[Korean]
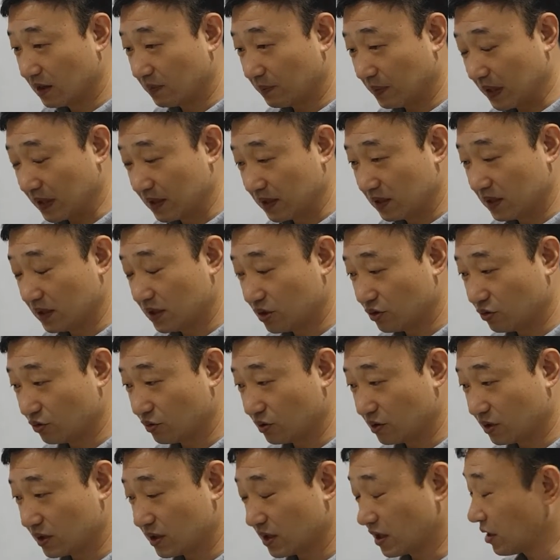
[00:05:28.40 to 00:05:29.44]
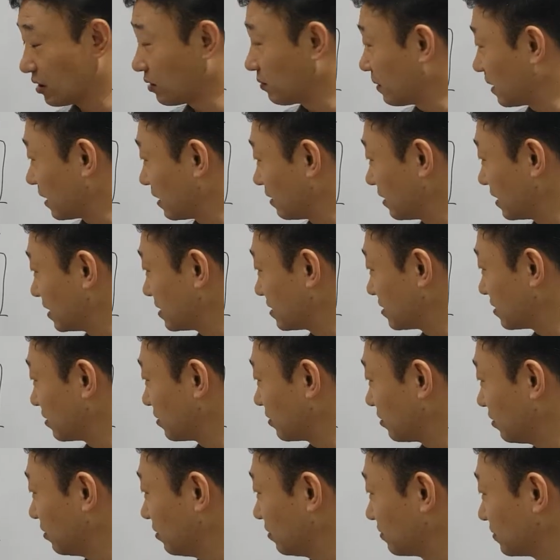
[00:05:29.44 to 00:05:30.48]
반드시 죽을 것이다고 말을
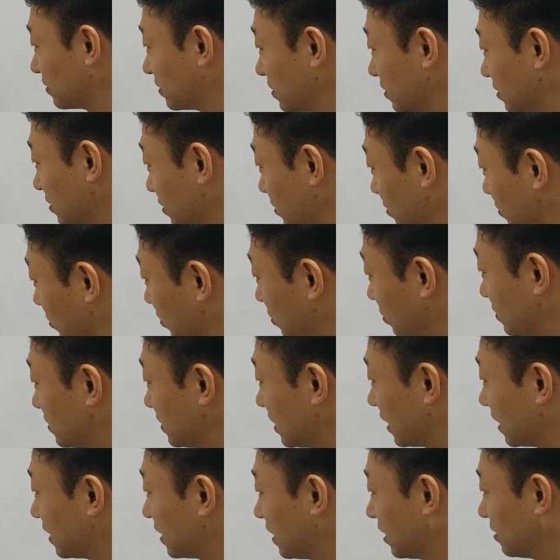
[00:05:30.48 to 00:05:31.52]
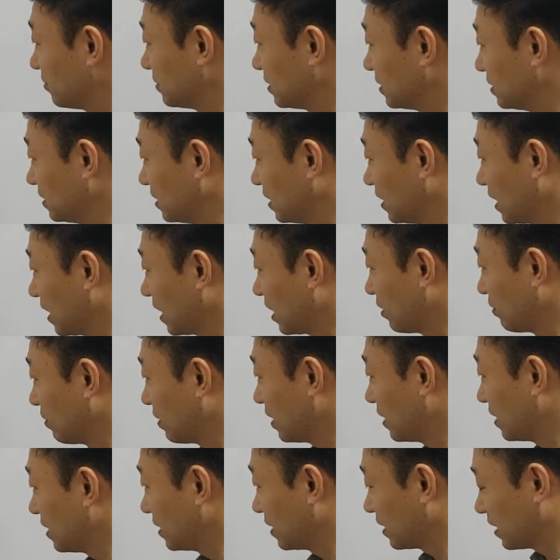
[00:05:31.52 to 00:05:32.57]
했어요. 그리고 이제 아담은
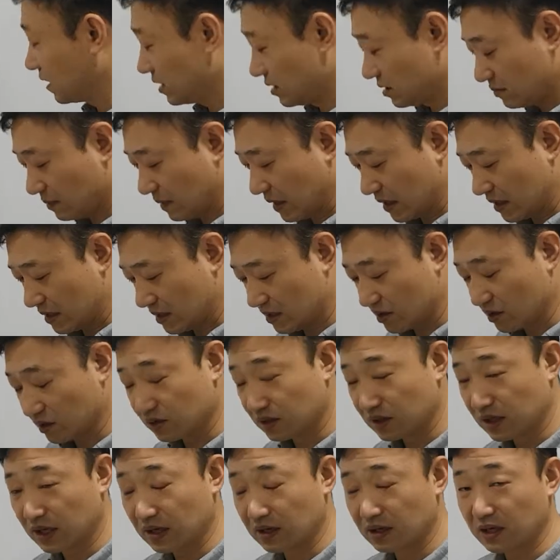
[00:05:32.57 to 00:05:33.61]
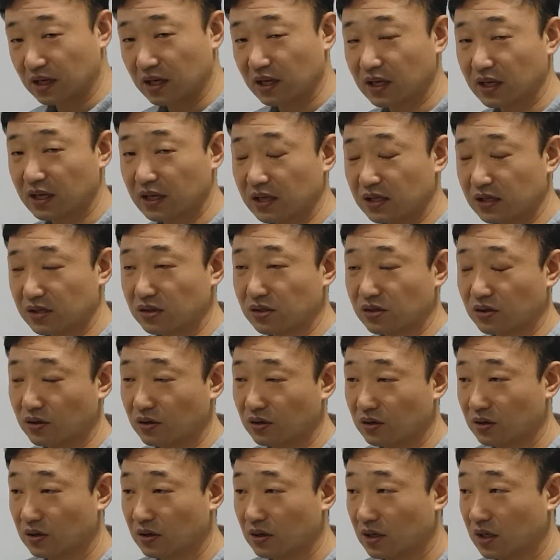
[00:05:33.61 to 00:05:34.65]
하와에게 그 말을 전달을 했겠죠.
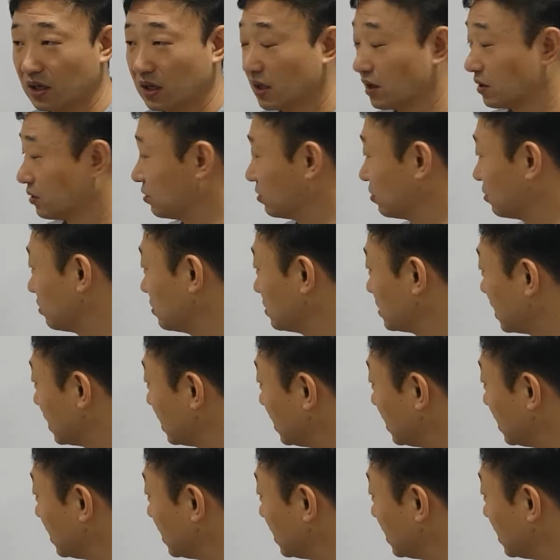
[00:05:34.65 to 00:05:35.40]
그리고 이제